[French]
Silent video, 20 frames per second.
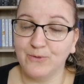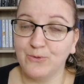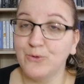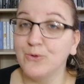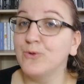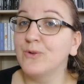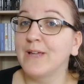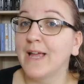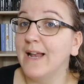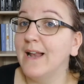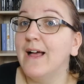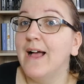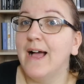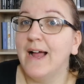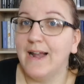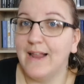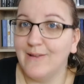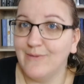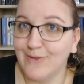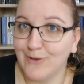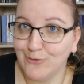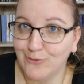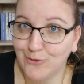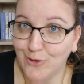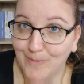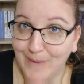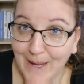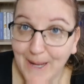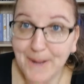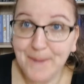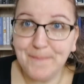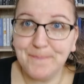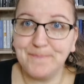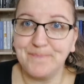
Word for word: qu'elle a à la fin du tome 1.